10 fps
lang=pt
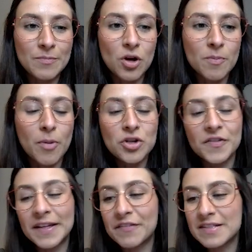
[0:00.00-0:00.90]
você
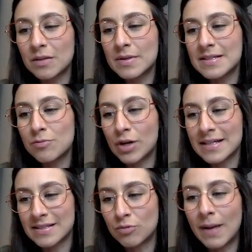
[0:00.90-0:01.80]
pode vir aqui fazer uma
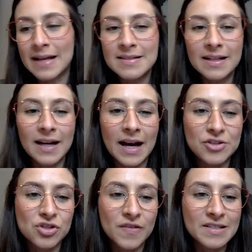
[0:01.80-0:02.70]
simulação básica.
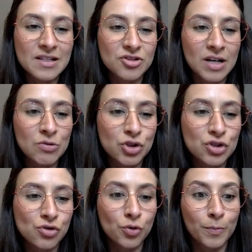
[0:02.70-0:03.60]
A gente vai selecionar o
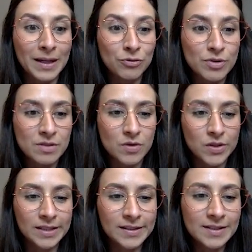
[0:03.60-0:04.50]
Tesouro Pré
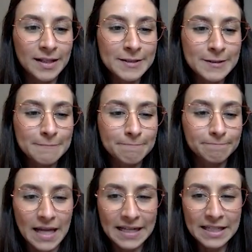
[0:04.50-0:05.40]
2033,
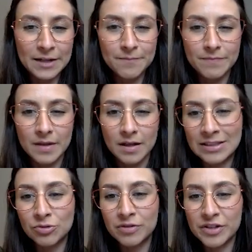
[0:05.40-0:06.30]
tá aqui.
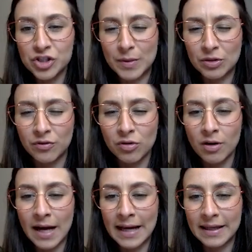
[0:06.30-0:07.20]
Data do investimento, eu vou
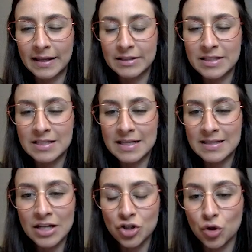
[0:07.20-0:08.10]
colocar aqui
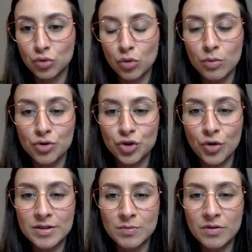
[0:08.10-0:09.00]
17 de outubro de
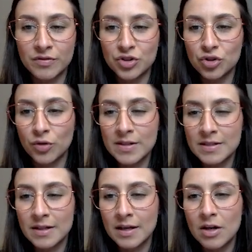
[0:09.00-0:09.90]

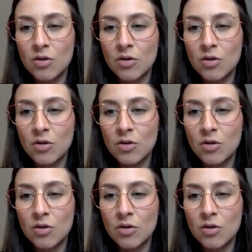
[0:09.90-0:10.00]
2022.